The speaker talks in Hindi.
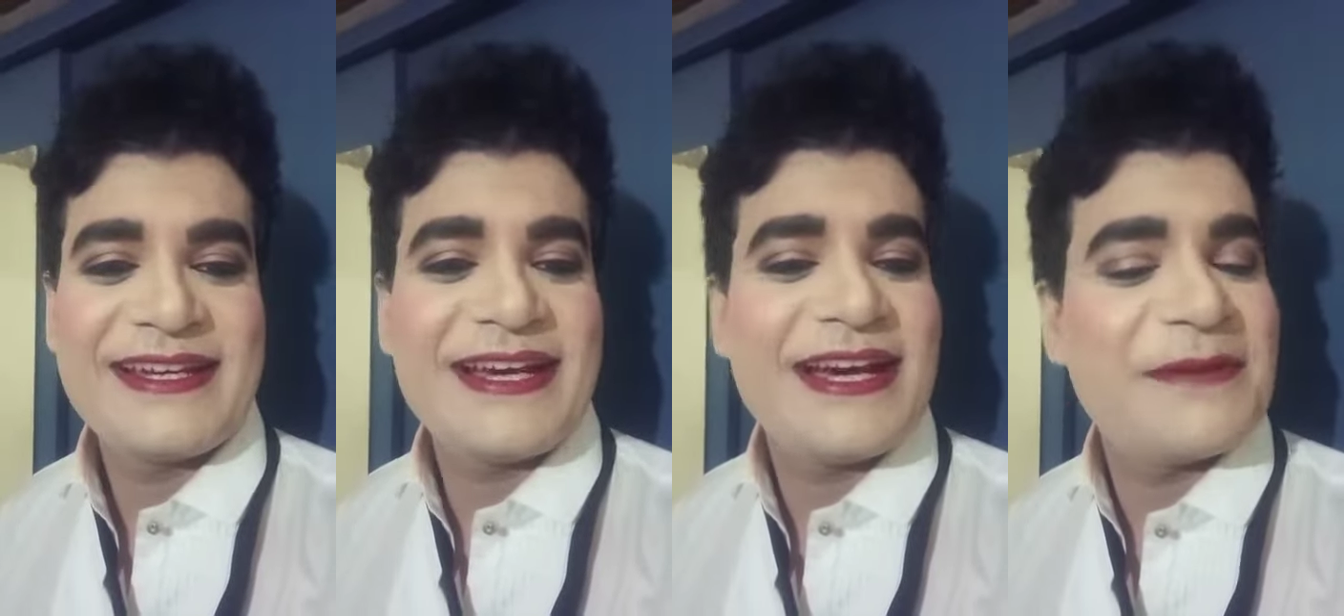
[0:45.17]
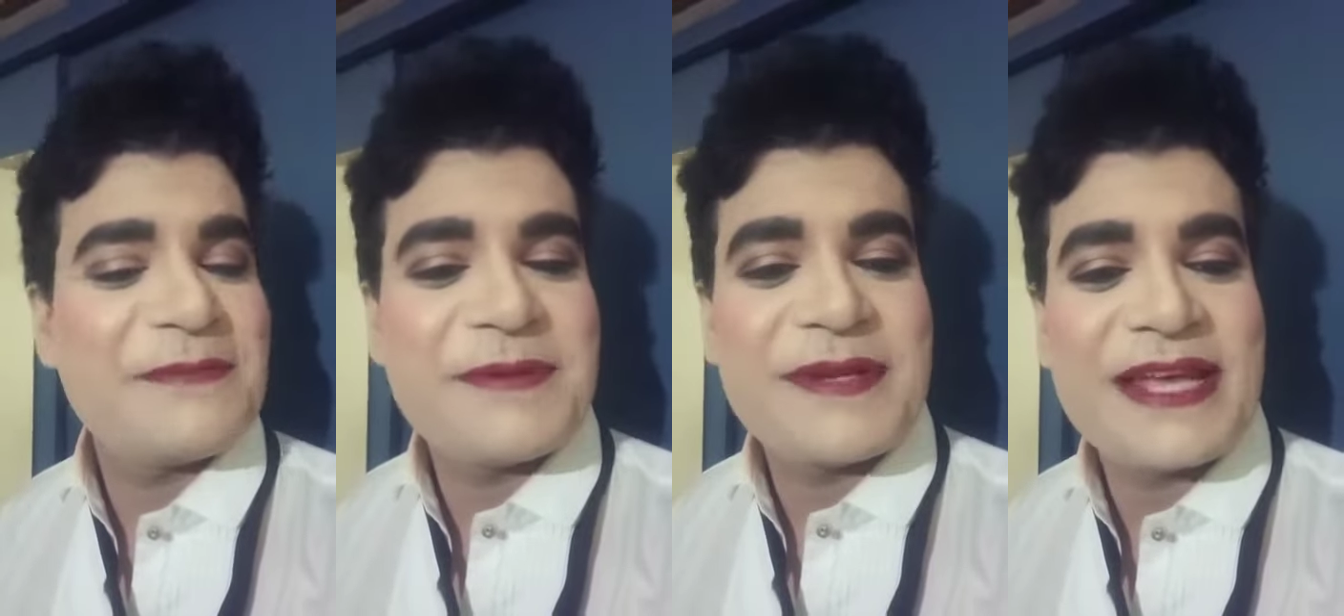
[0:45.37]

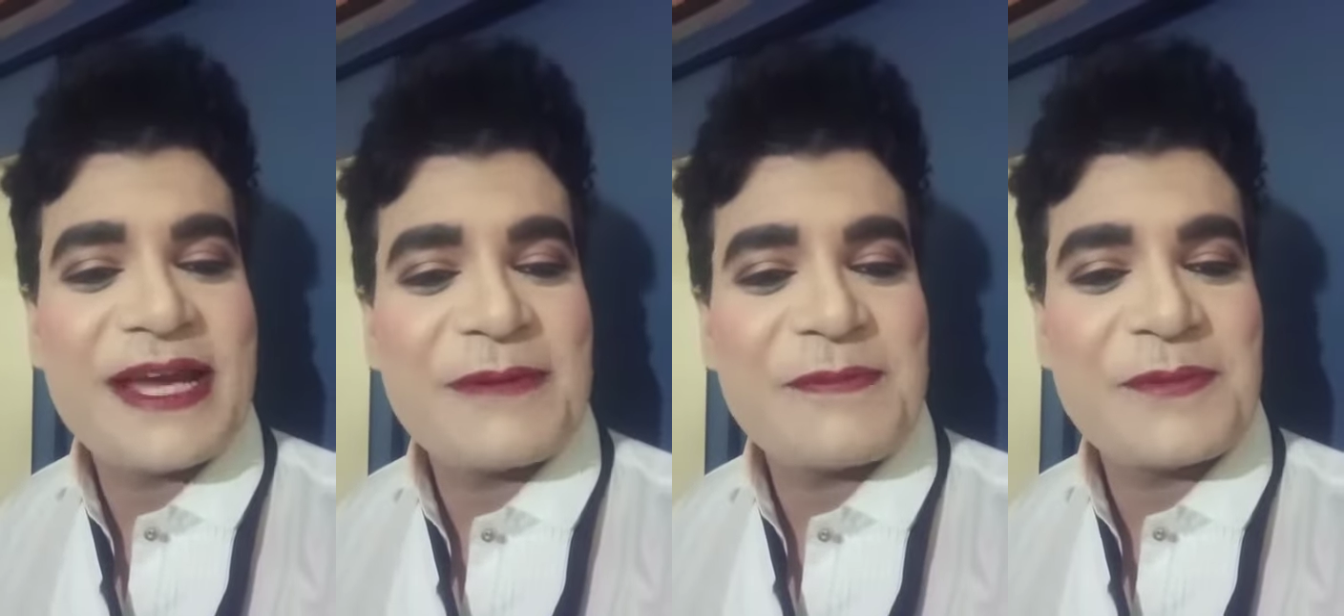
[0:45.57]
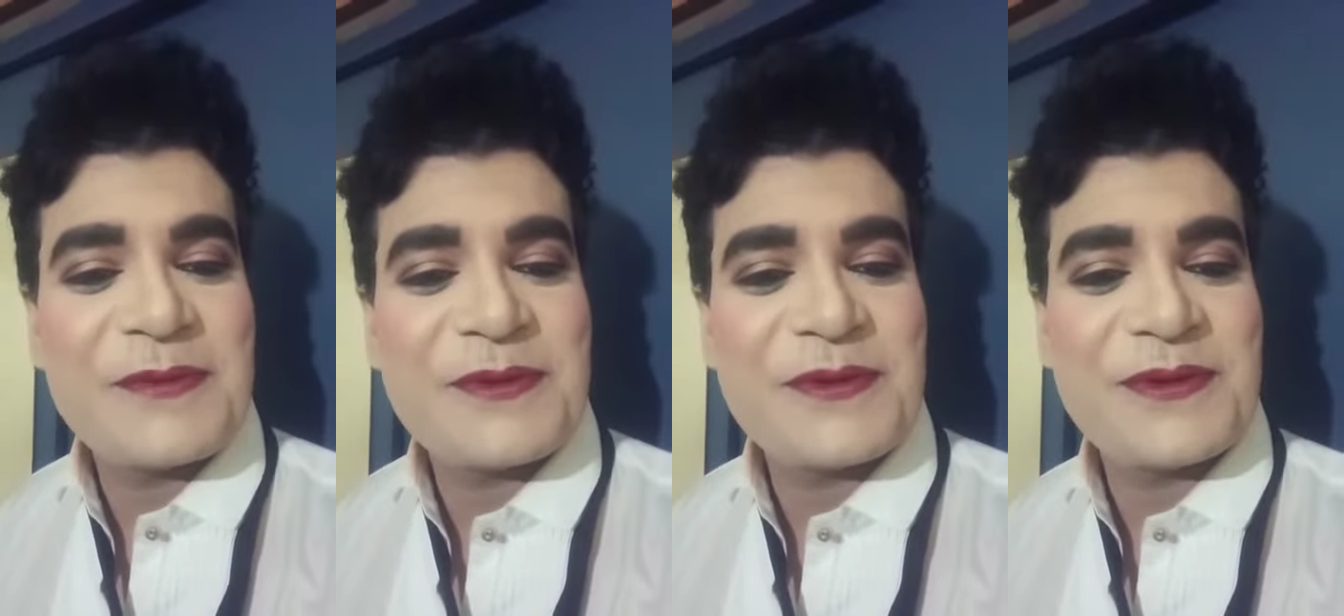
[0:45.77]
अपने
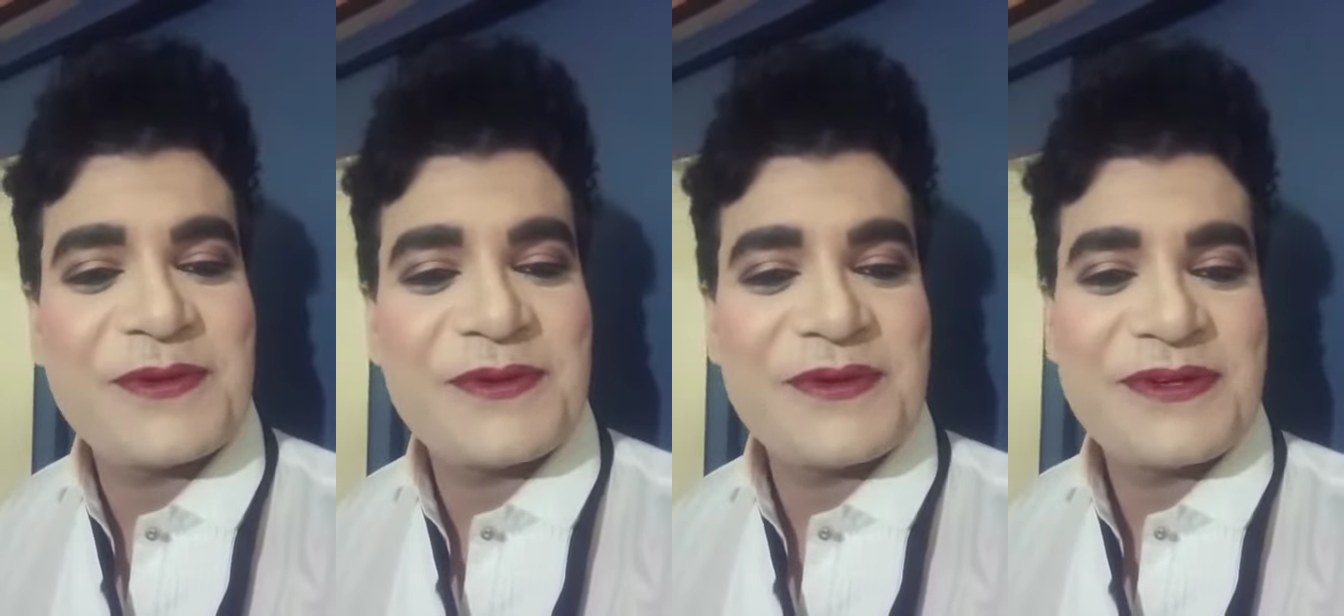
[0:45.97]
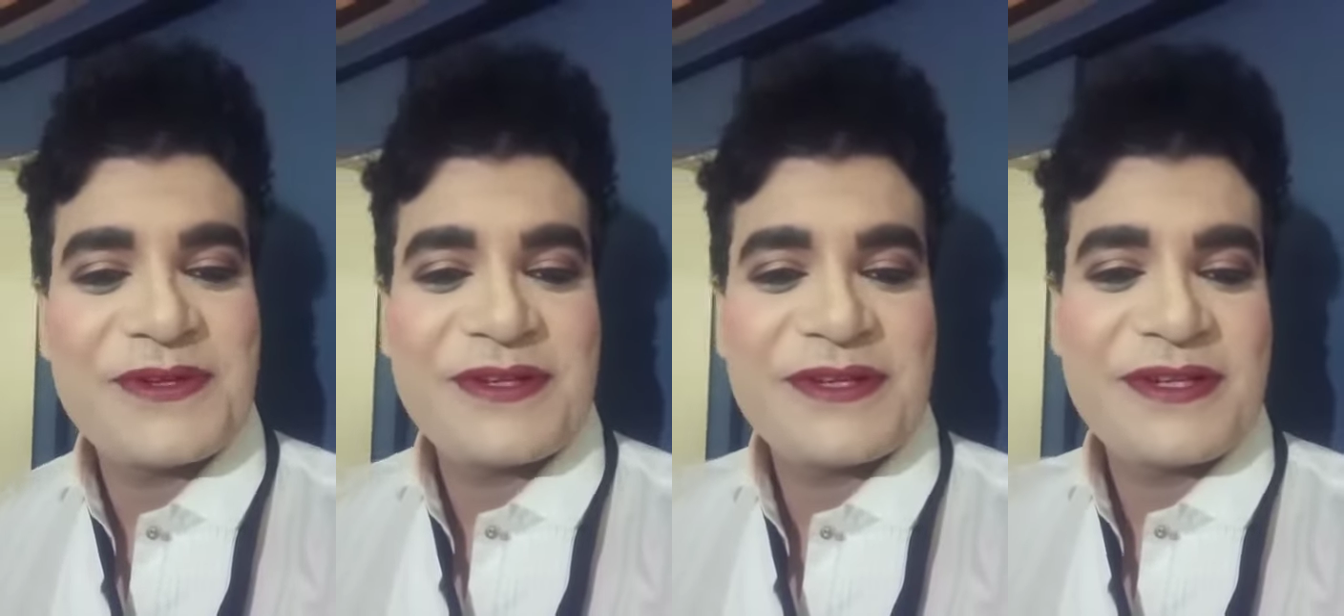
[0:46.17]
आप को
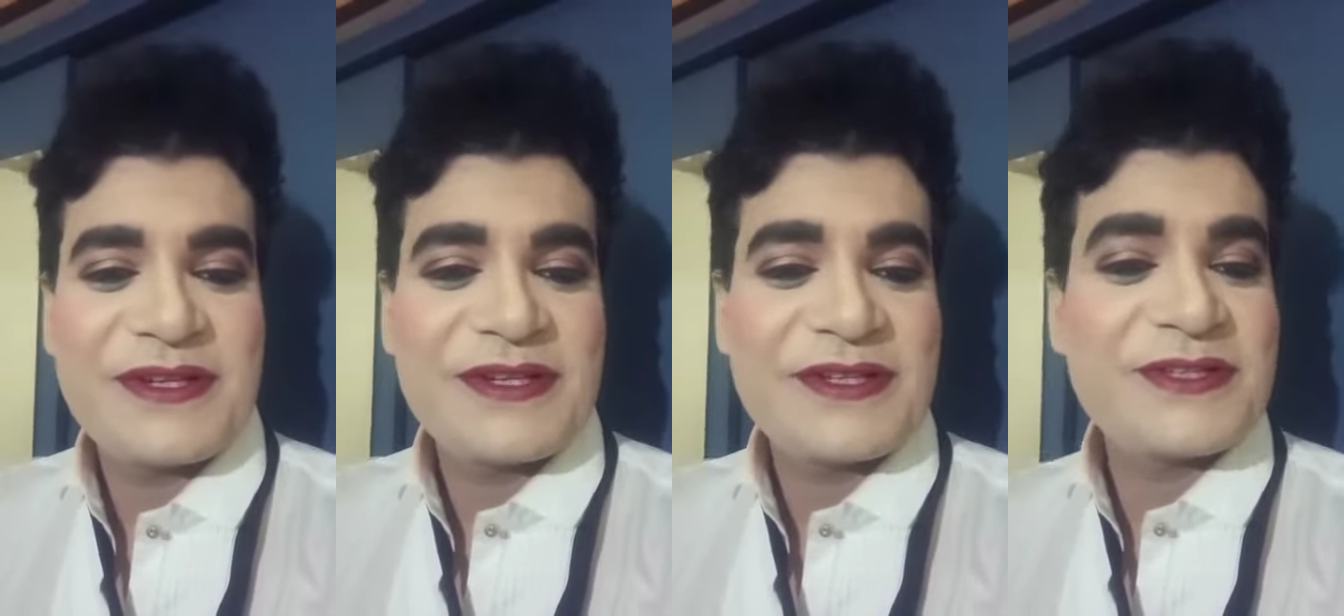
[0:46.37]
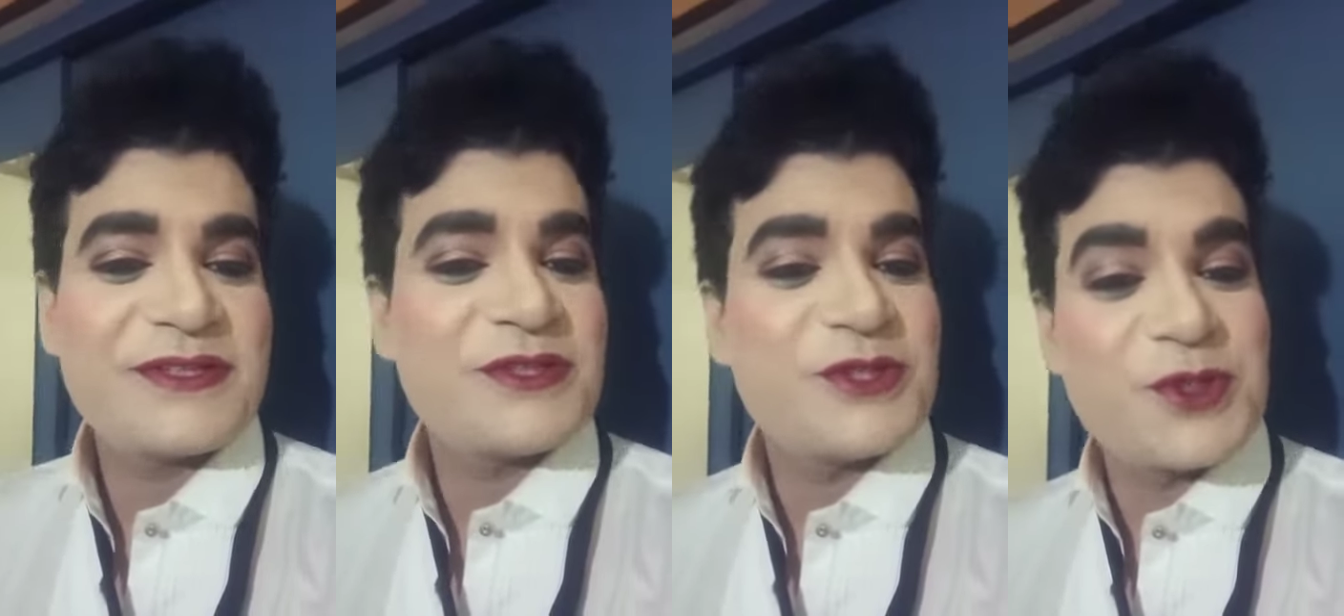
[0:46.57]

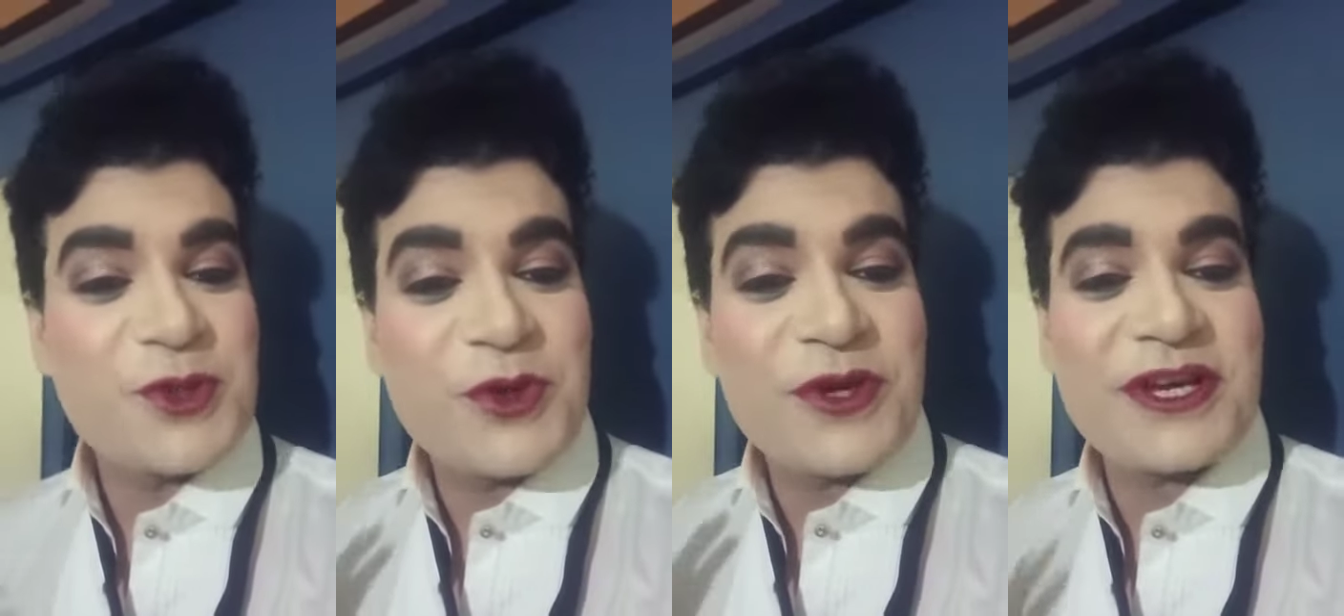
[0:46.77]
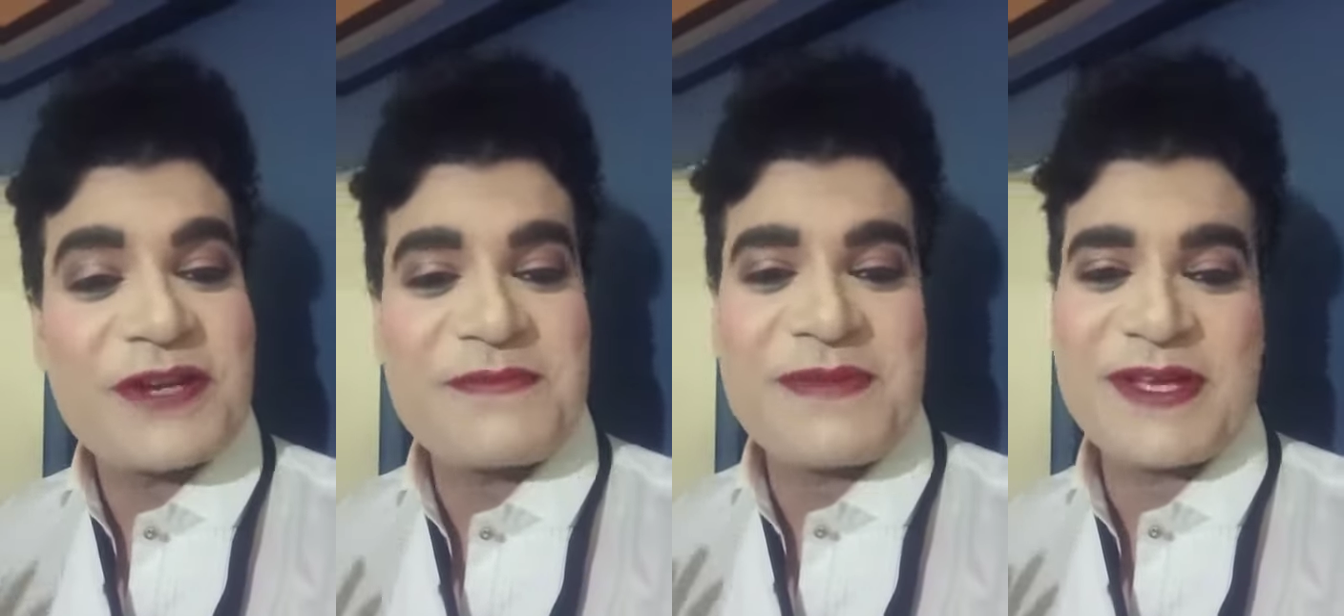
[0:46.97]
जोकर